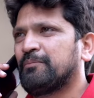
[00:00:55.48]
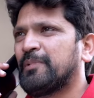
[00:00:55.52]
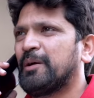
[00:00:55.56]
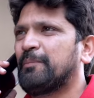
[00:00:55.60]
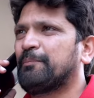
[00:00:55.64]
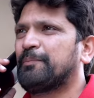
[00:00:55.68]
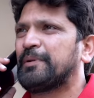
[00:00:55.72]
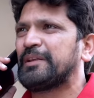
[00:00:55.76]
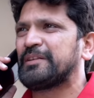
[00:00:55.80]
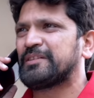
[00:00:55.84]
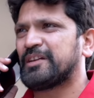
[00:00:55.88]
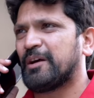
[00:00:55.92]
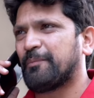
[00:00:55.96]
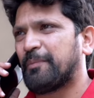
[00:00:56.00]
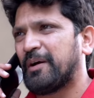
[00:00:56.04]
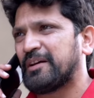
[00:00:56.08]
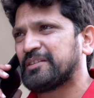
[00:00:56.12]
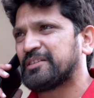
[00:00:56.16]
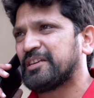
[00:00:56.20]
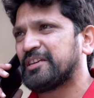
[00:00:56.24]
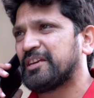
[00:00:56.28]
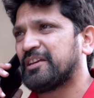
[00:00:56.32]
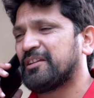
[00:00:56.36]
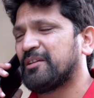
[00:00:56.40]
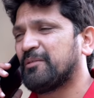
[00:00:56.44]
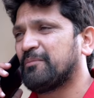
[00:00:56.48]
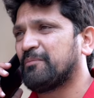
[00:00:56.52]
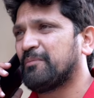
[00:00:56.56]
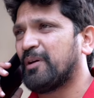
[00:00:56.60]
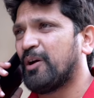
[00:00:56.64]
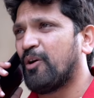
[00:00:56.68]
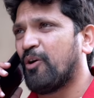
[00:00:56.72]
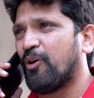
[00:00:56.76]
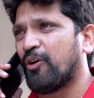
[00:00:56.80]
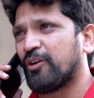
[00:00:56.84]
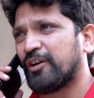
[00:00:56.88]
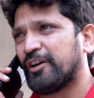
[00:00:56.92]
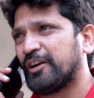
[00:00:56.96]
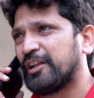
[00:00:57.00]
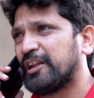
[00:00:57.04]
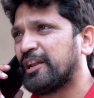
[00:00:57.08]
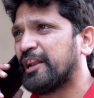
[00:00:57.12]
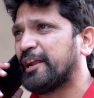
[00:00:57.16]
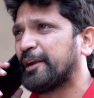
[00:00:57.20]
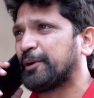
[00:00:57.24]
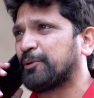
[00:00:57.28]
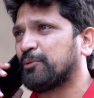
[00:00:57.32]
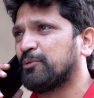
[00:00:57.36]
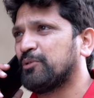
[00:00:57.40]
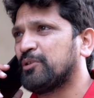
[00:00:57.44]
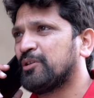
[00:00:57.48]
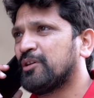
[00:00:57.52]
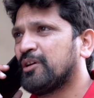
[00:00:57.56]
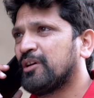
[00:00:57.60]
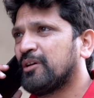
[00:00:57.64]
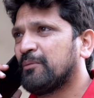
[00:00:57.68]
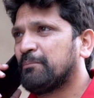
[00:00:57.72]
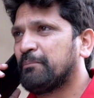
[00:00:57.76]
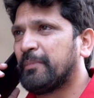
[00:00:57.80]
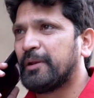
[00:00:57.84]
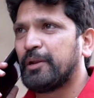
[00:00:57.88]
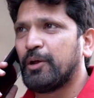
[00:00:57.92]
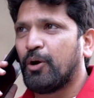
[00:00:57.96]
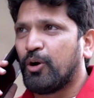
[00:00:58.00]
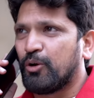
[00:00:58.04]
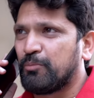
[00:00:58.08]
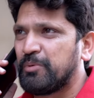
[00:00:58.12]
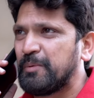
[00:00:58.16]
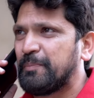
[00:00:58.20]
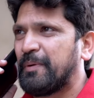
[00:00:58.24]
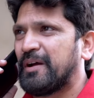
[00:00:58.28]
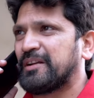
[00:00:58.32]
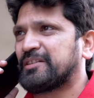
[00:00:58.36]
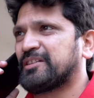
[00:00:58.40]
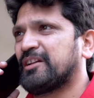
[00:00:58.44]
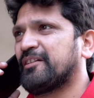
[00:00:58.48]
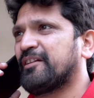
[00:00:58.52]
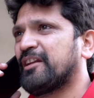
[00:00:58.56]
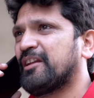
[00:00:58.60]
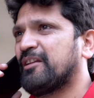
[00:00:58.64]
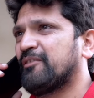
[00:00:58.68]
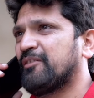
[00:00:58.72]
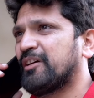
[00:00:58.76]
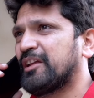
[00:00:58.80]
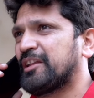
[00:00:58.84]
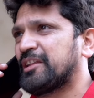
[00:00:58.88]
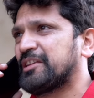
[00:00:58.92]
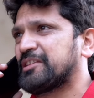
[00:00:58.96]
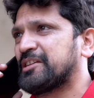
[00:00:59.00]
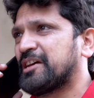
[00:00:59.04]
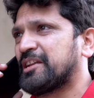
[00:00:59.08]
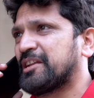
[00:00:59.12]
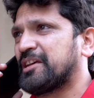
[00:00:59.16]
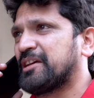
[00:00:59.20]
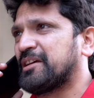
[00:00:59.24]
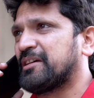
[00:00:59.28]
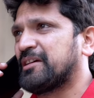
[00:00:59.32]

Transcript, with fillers: मैम प्लीज आप आ जाइए ना मैं ऑलरेडी लेट हूँ मैंने और भी पार्सल डिलीवर करने